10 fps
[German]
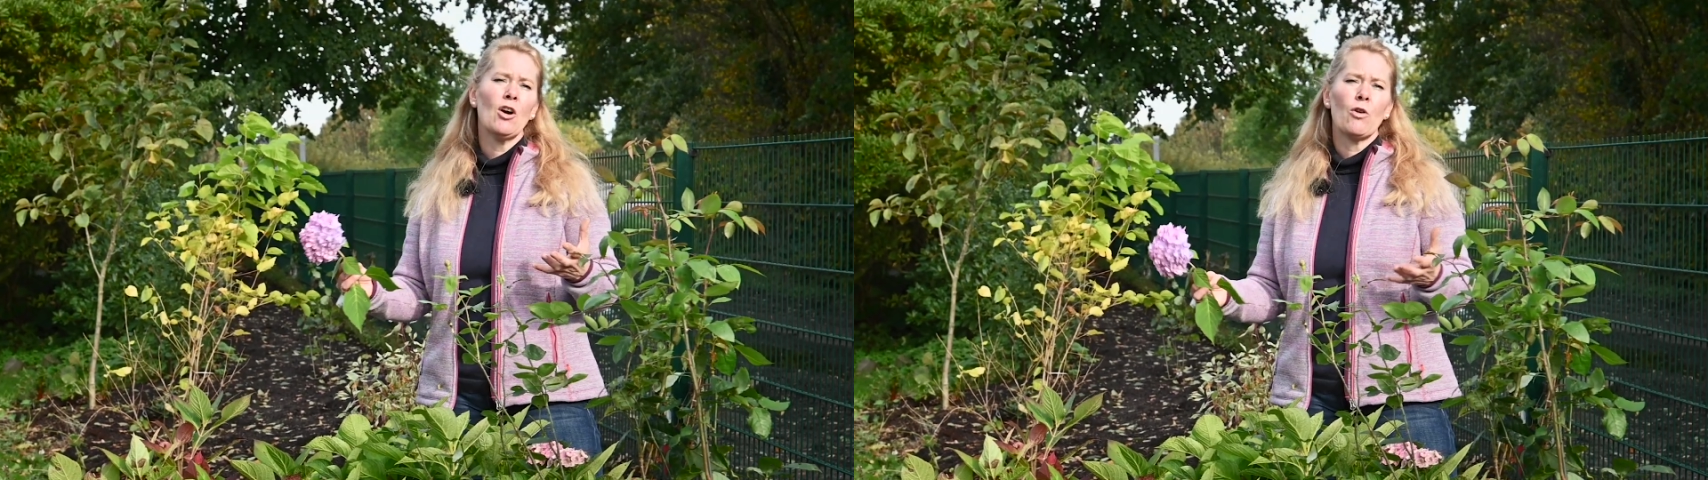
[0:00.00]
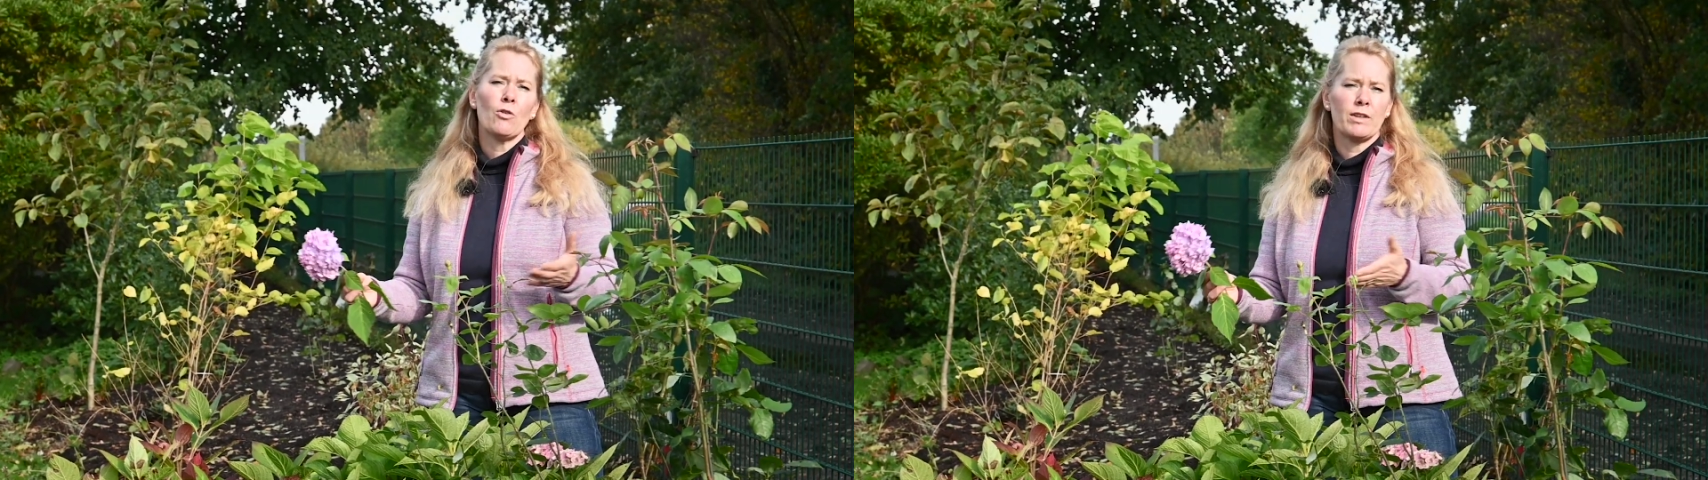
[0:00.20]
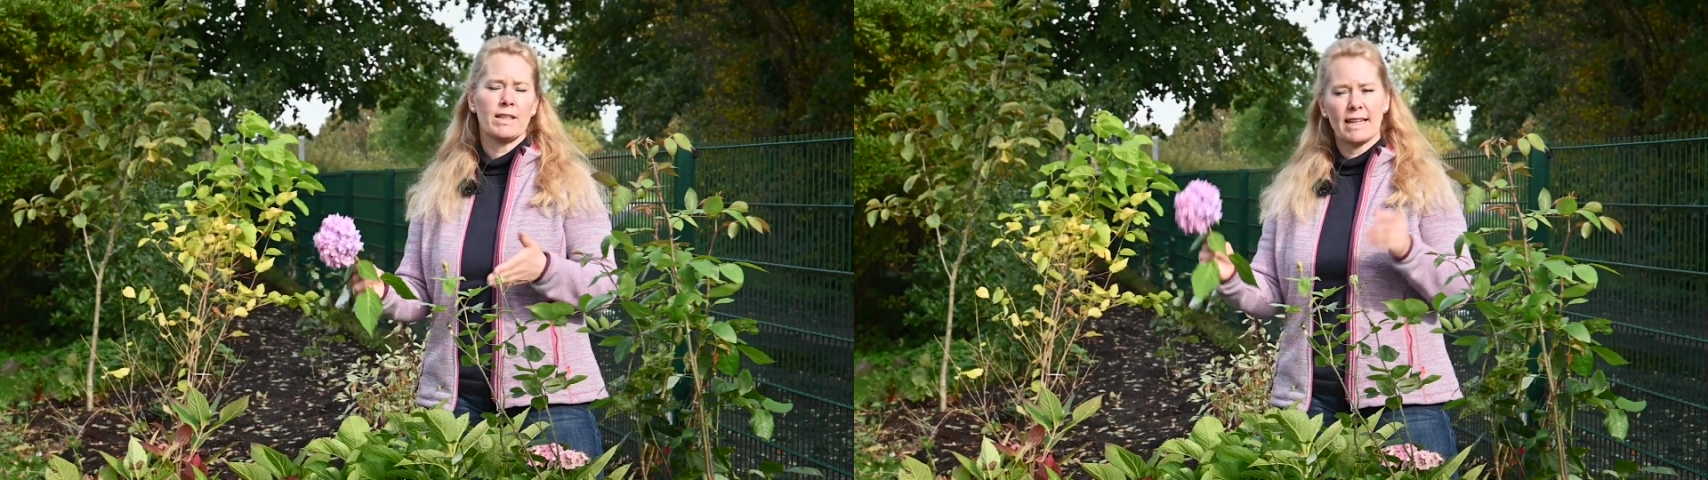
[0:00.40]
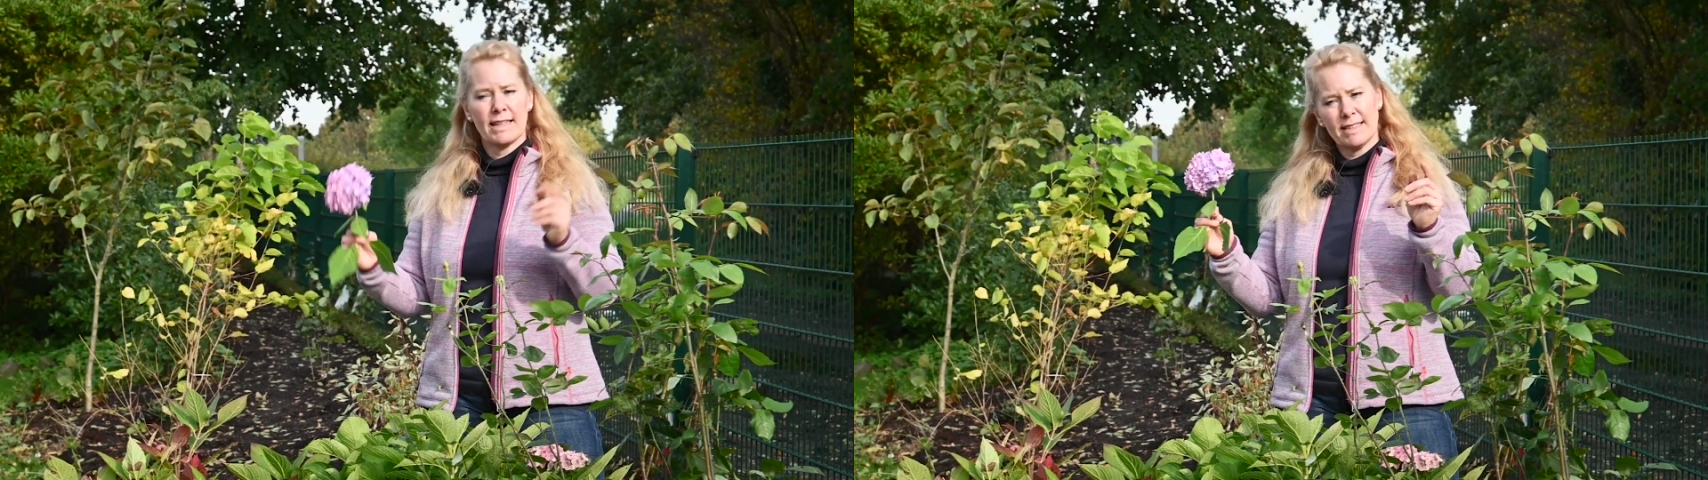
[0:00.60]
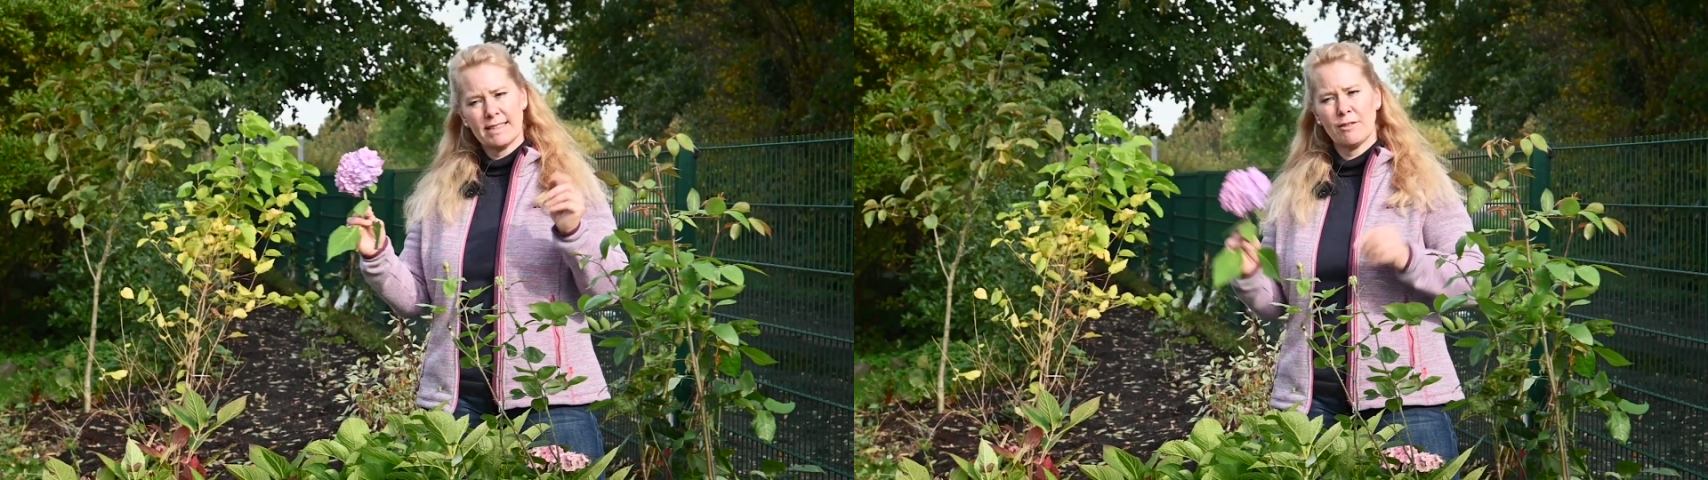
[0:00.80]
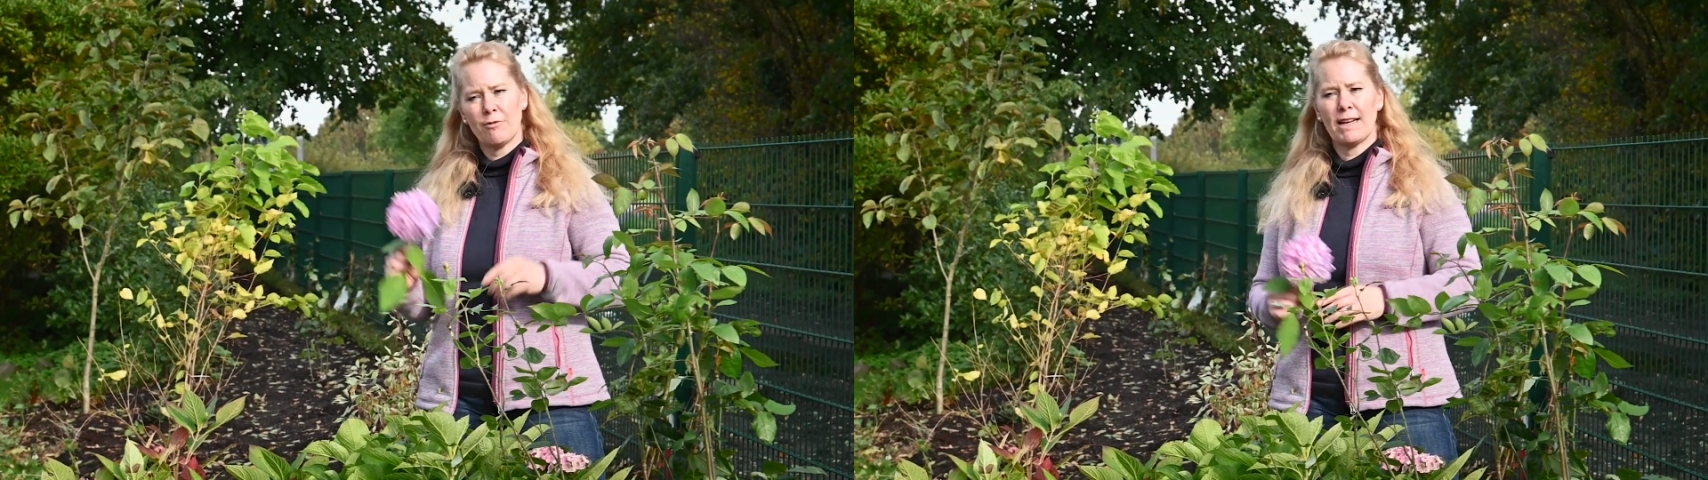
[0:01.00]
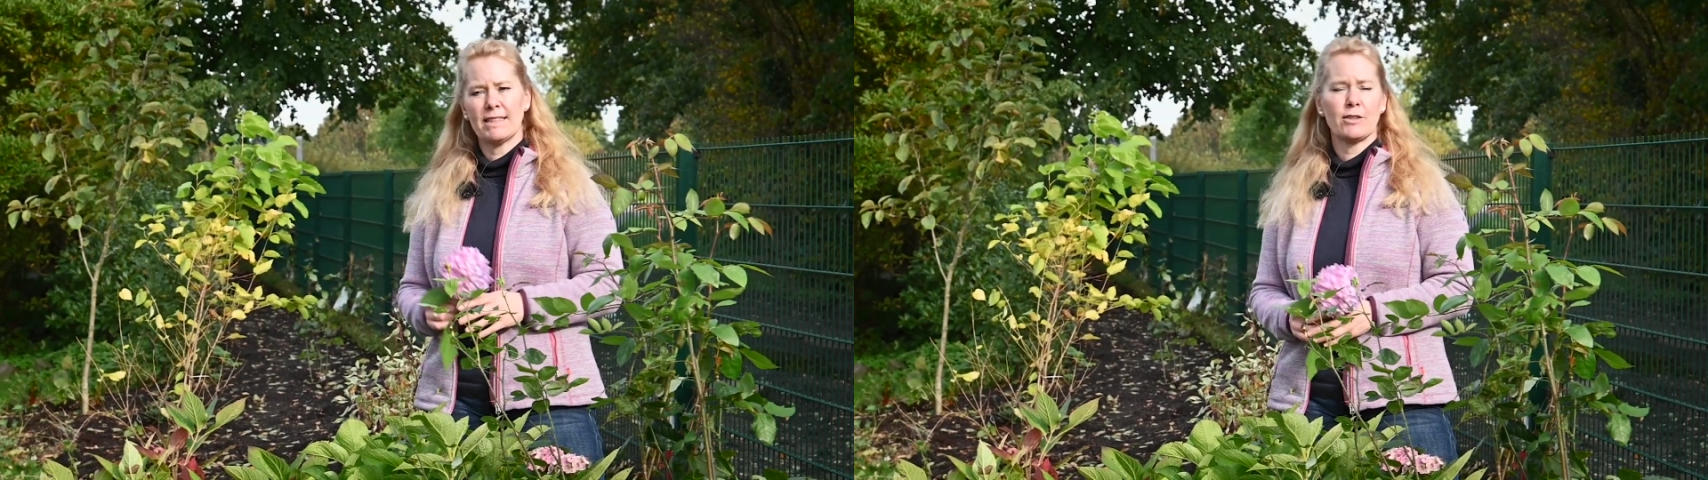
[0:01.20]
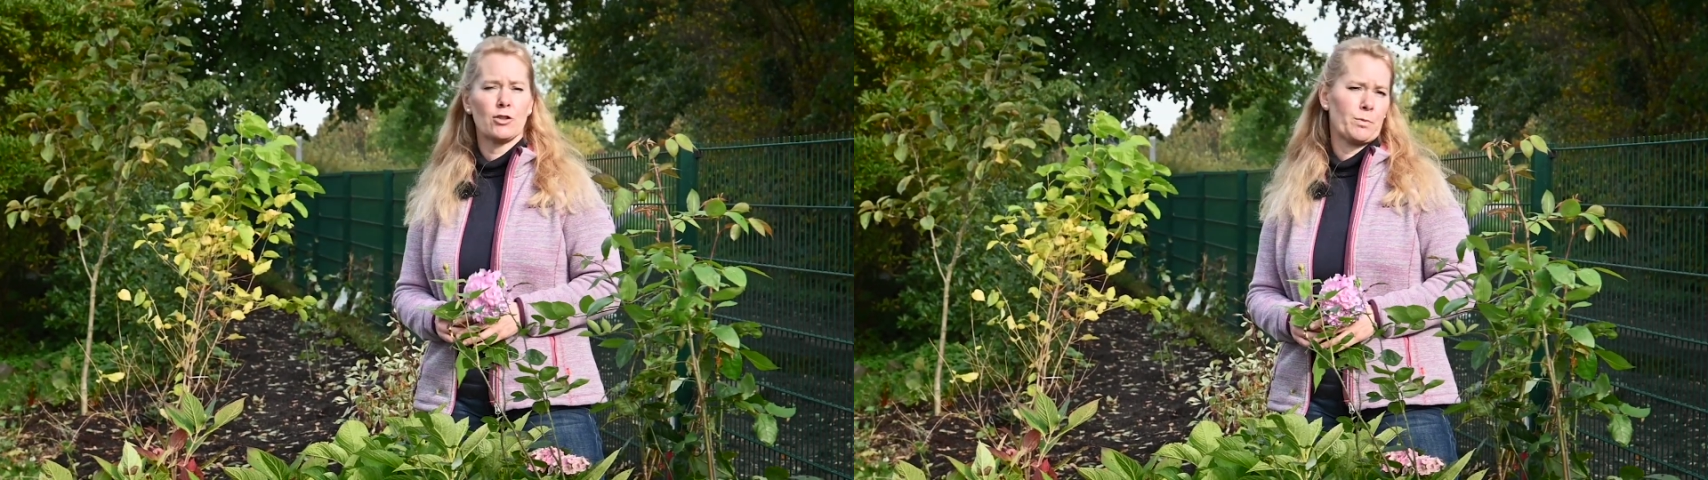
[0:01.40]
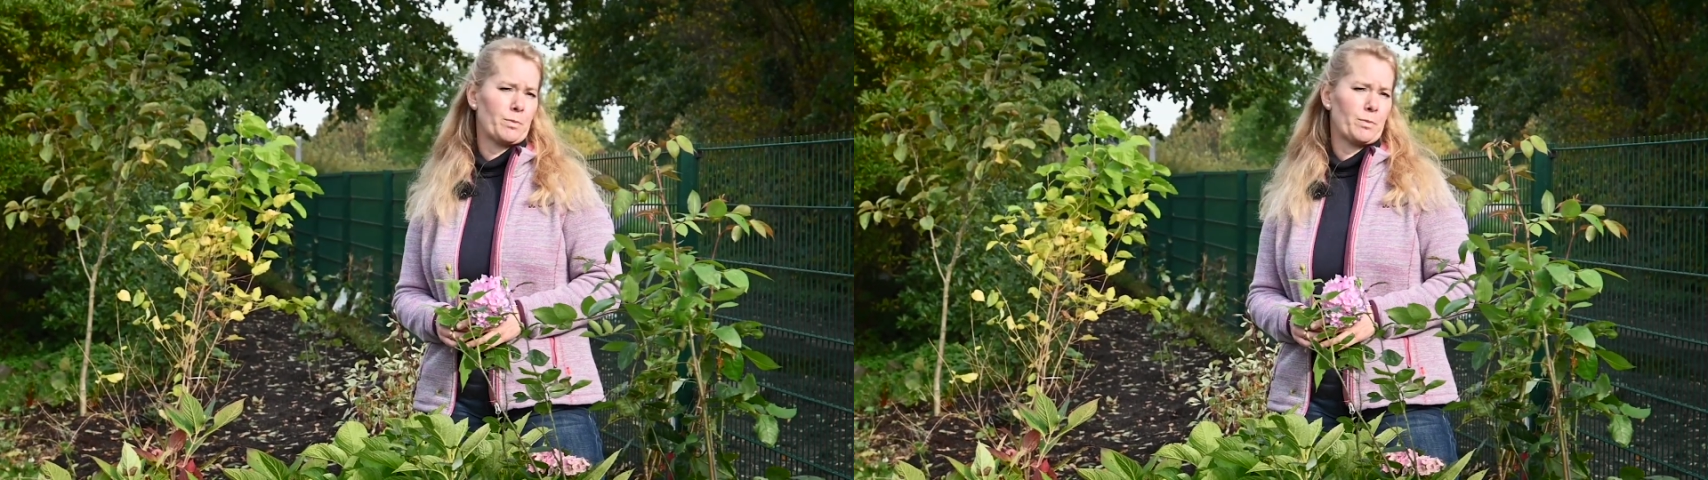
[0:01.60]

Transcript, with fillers: und dann ist die Pflanze